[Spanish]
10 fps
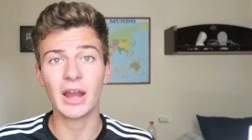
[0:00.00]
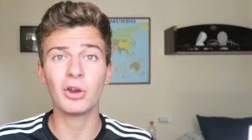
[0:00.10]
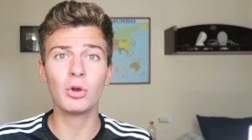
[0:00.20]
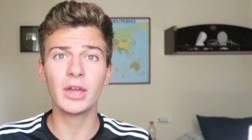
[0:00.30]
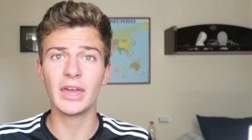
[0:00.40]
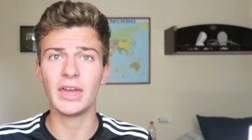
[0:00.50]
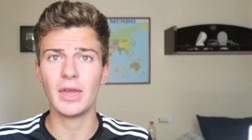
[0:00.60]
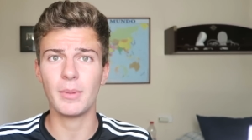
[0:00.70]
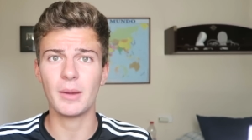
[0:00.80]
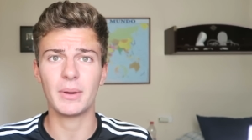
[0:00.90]
algo
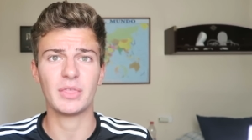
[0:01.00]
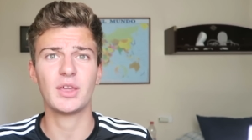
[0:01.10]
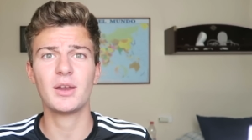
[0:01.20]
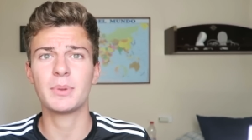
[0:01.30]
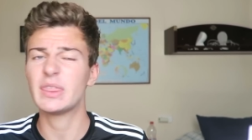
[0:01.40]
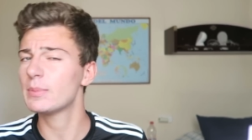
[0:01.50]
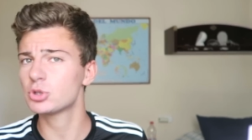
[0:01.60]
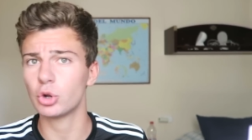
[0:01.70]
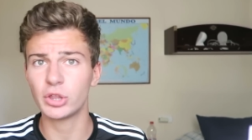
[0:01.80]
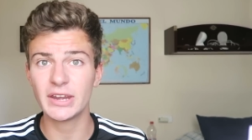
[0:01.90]
que al parecer al
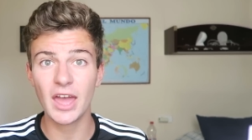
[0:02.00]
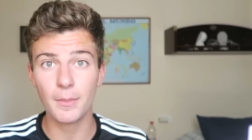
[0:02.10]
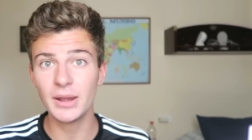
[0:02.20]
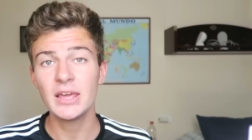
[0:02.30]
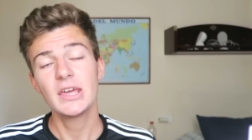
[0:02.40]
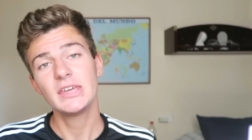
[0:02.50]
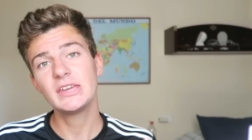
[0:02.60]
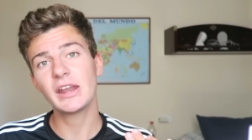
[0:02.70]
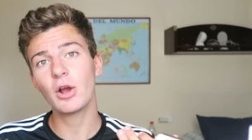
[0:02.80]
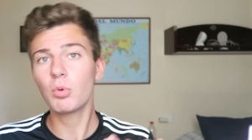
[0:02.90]
principio solo tenía Apple
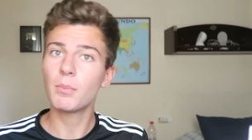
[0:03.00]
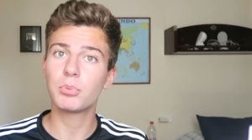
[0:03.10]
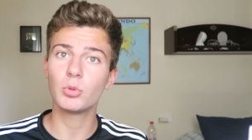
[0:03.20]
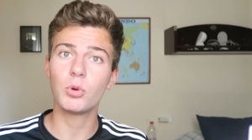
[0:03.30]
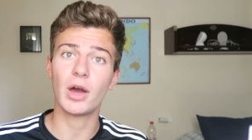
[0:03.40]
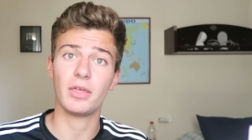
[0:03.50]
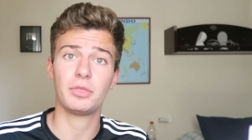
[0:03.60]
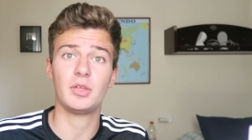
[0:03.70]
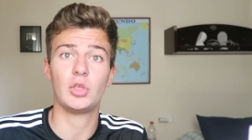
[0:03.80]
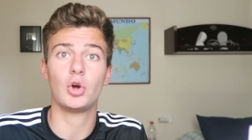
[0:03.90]
y que ahora OnePlus pues, ha
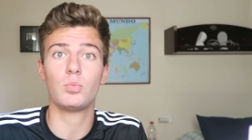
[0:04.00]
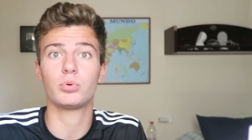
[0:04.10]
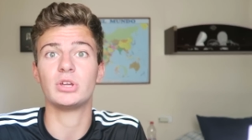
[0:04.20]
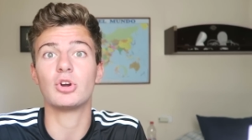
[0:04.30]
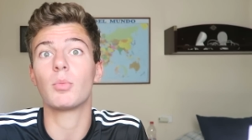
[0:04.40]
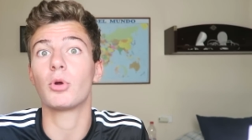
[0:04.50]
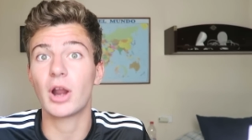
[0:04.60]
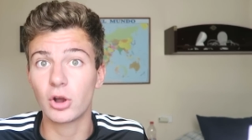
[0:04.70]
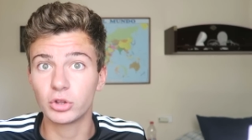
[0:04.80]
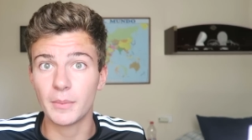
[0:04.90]
decidido pues,
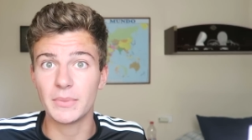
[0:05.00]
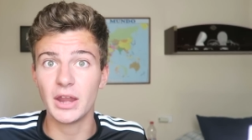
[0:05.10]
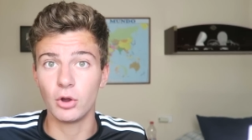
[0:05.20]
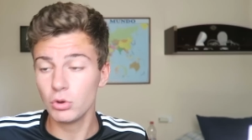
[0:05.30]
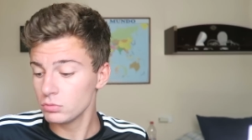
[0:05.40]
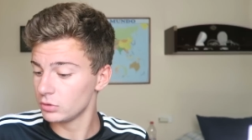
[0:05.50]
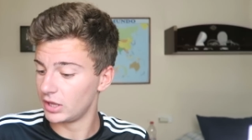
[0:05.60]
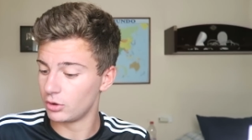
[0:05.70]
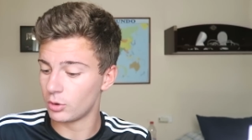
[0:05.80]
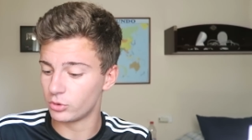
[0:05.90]
incorporarlo también, ¿no? Eh,